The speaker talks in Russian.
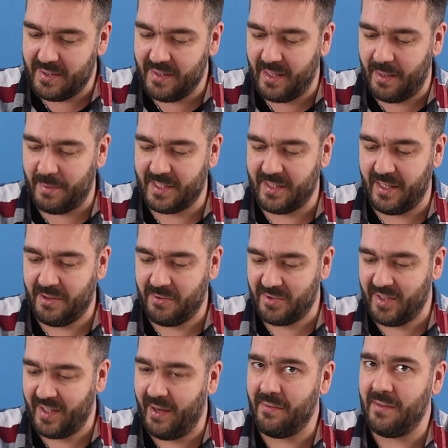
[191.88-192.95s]
динамик стоит, но
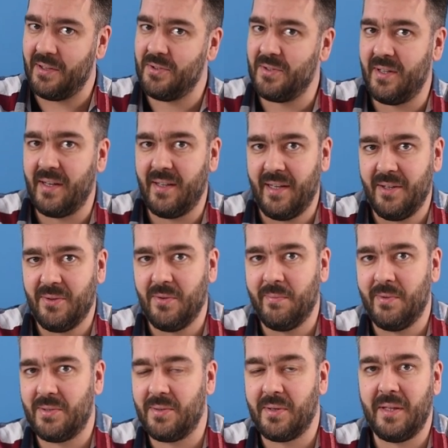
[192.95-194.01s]
заявлено четыре. Я не
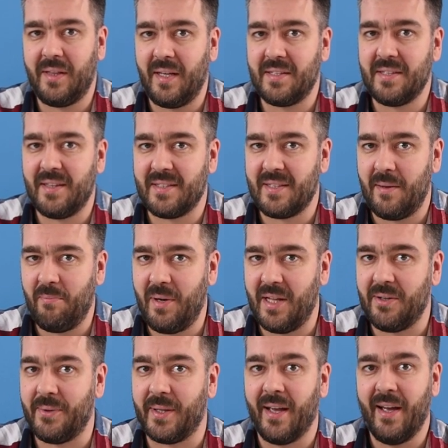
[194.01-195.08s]
думаю, что китайцы нас
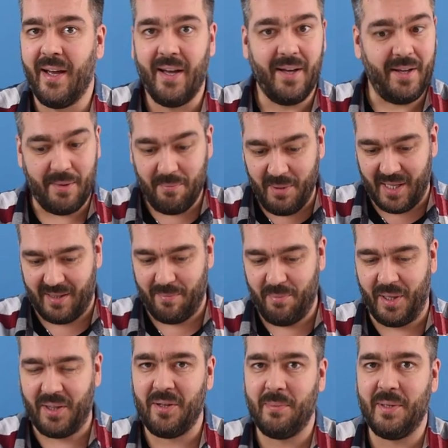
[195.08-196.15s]
обманывают. Ребята,
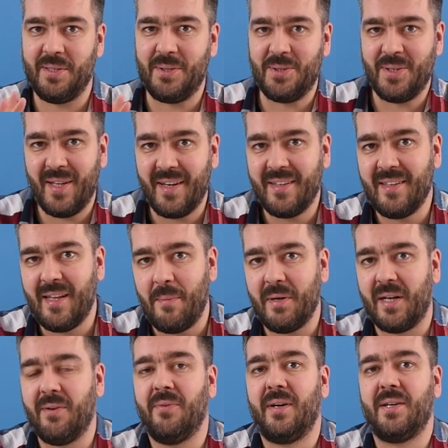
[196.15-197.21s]
при том эти четыре
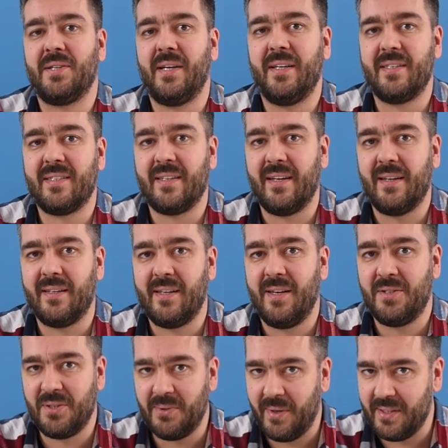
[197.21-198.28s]
динамика выражаются, для
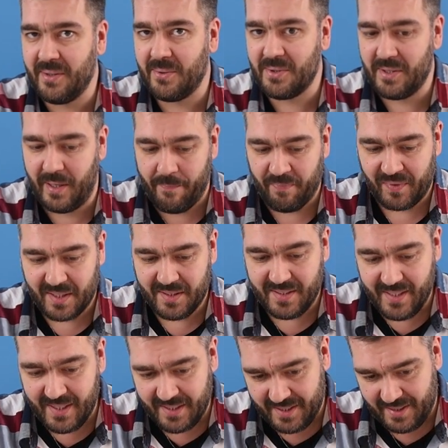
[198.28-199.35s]
чего они нужны.
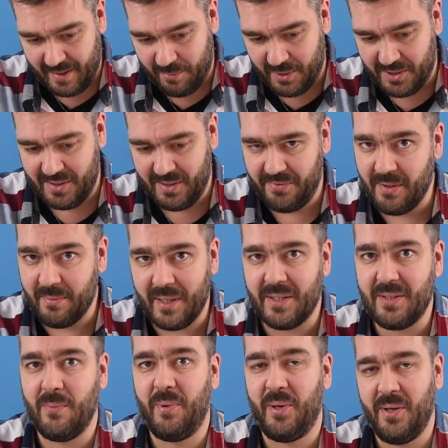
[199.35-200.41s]
Здесь есть обычный
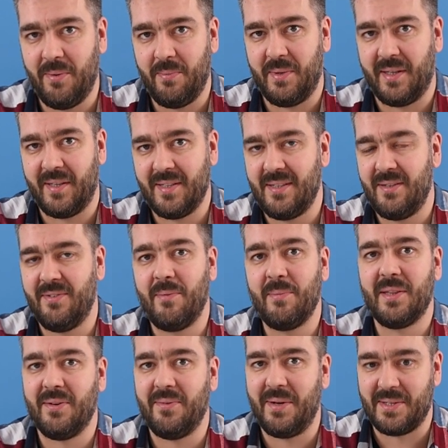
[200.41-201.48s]
FM-радиоприемник, эм если вам
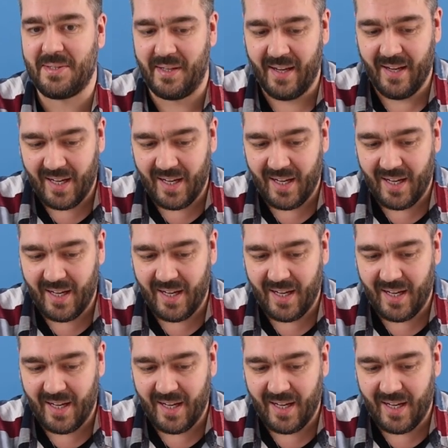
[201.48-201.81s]
это важно.